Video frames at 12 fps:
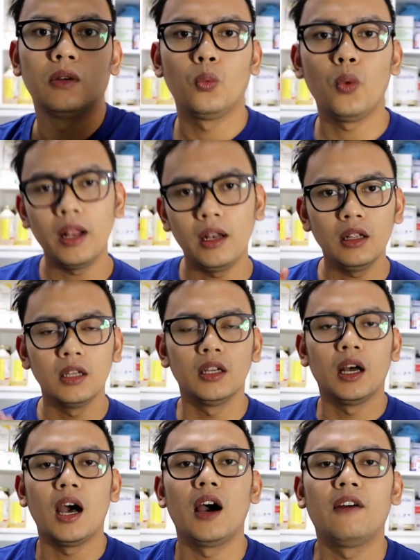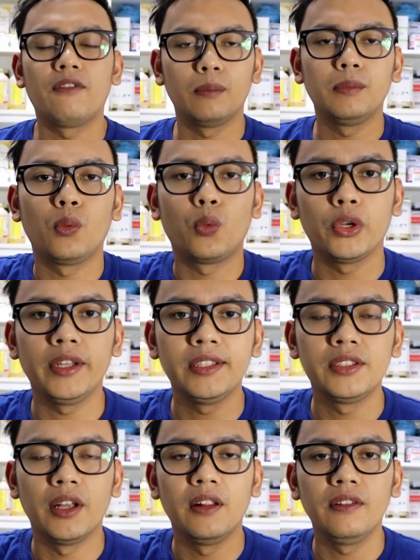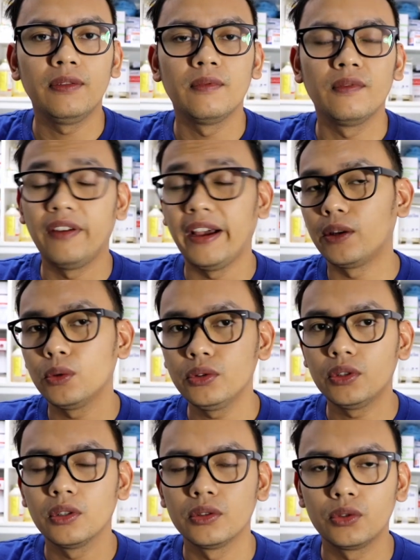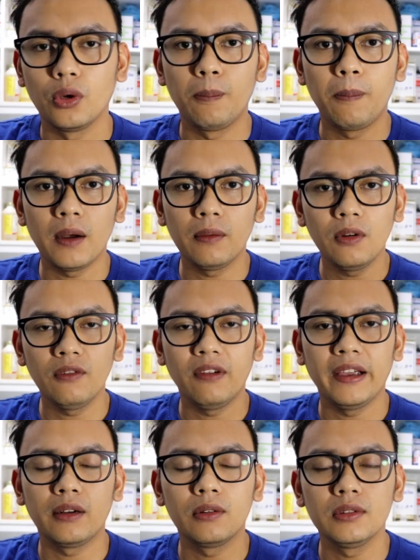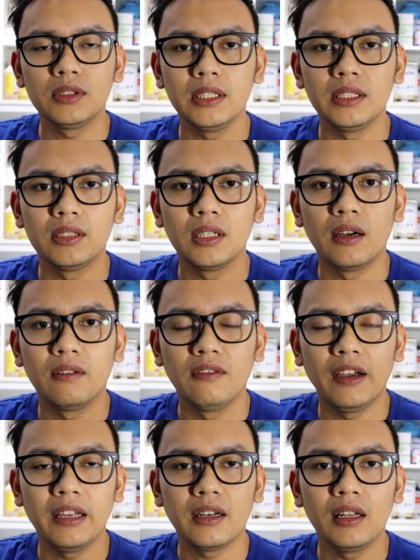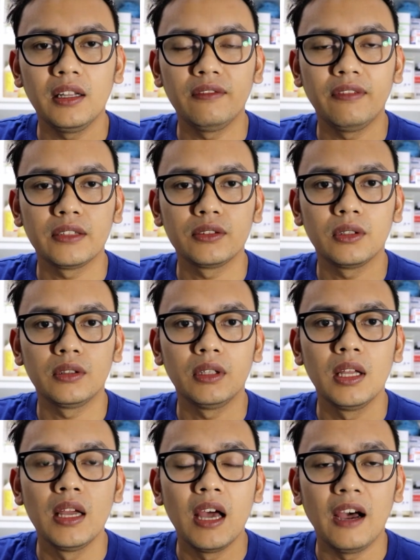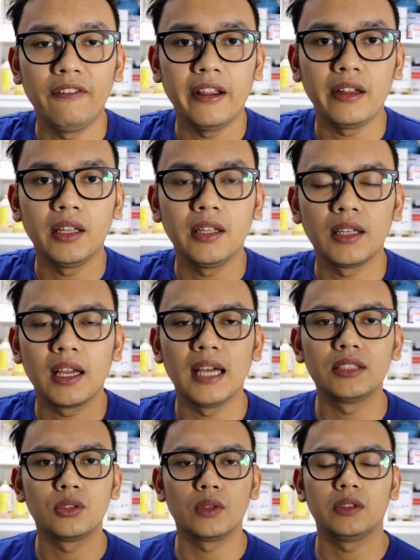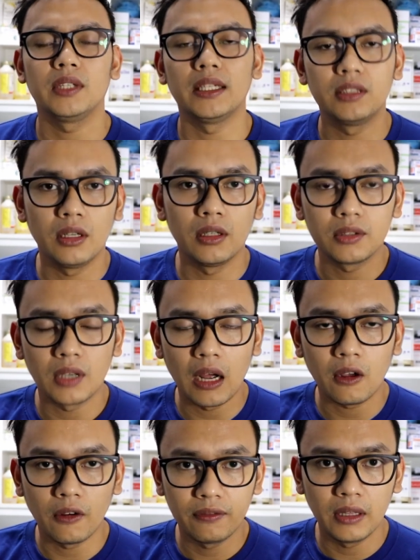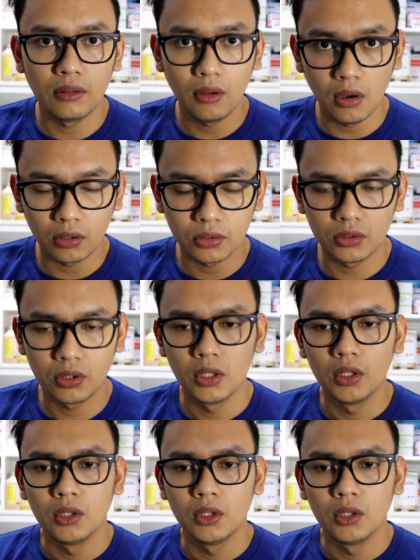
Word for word: Well, uh, from the word itself, virus. So, parvovirus is a viral infection affecting the gastrointestinal tract of the dogs.